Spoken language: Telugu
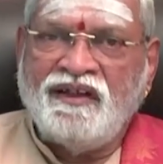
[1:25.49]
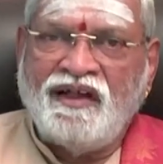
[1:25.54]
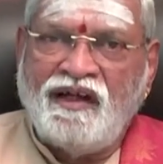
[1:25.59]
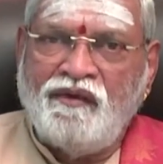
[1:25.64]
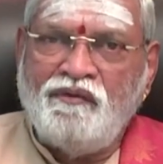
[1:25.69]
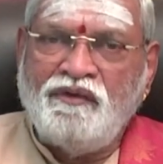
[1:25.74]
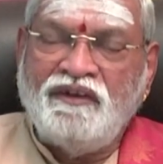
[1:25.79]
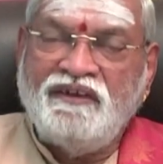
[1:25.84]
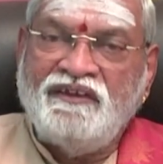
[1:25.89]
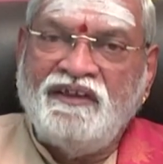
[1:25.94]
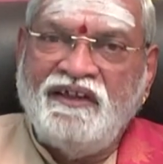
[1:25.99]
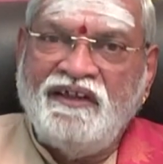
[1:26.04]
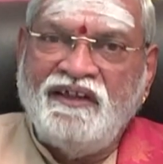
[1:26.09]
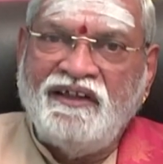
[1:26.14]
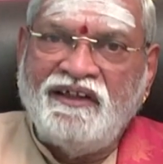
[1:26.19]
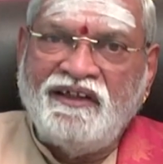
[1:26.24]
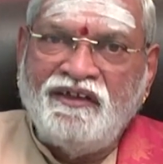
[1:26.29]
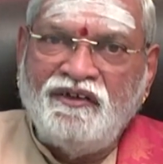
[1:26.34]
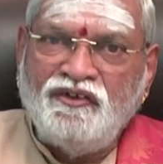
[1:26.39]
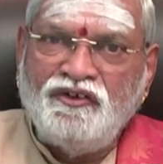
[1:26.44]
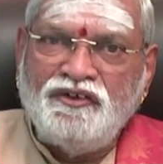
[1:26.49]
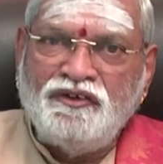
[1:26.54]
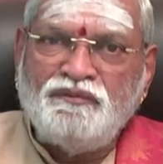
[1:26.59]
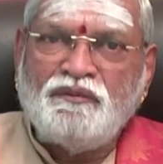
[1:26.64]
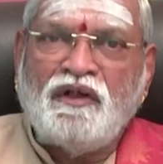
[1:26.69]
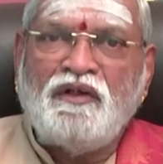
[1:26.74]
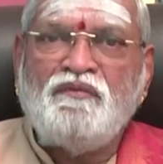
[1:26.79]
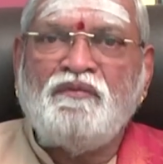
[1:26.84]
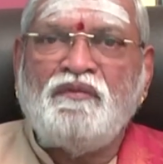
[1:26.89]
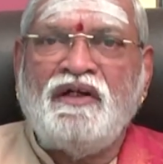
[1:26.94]
కాబట్టి దీనికి నుంచి
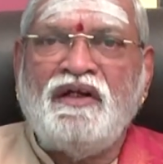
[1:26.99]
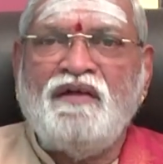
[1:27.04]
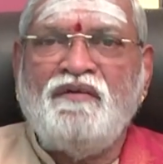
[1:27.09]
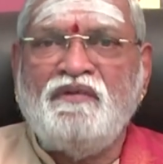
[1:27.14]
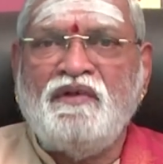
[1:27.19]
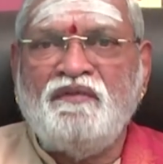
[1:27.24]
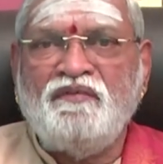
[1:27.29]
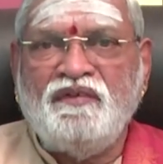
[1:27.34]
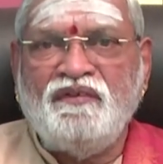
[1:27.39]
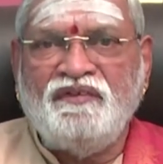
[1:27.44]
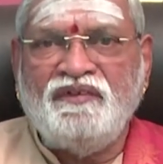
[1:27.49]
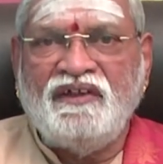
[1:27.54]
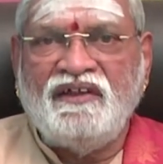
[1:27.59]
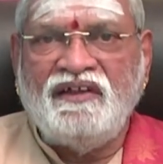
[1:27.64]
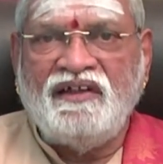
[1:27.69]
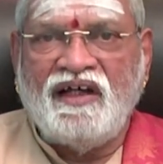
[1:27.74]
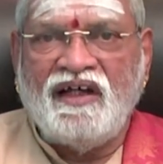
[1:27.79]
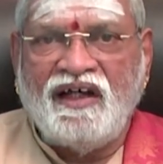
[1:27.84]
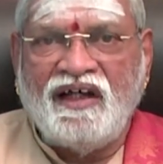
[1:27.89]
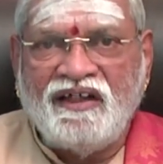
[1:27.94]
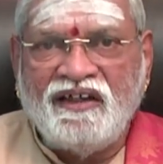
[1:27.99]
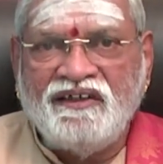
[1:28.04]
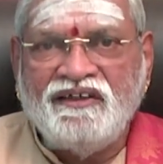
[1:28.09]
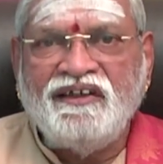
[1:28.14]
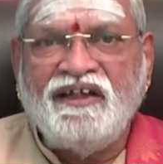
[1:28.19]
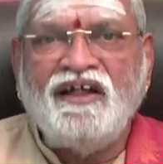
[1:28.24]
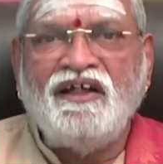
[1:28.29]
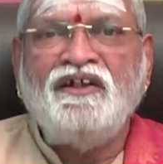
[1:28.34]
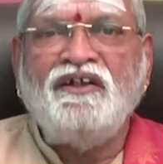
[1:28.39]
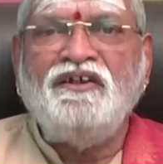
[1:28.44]
మనం మళ్ళీ మనం ఏంటంటే
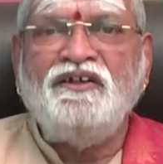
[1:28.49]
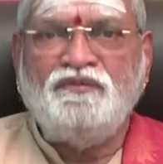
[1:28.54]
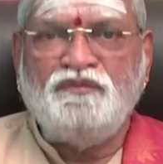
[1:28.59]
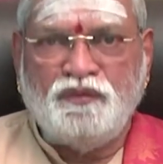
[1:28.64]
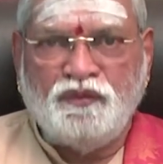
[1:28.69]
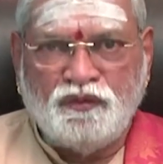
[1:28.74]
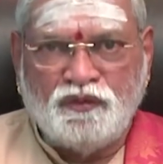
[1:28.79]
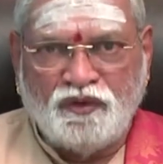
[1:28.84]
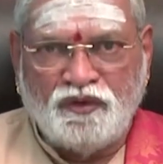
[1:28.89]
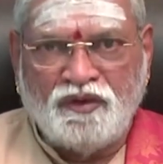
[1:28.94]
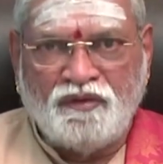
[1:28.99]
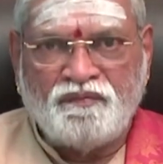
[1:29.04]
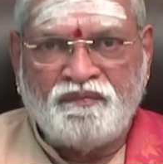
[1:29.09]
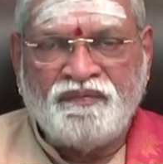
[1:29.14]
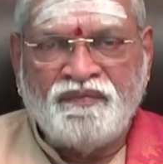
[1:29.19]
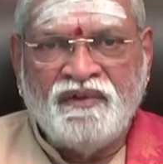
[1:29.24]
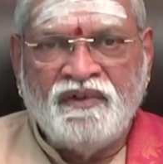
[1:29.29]
ఆనందానికి పోతున్నాం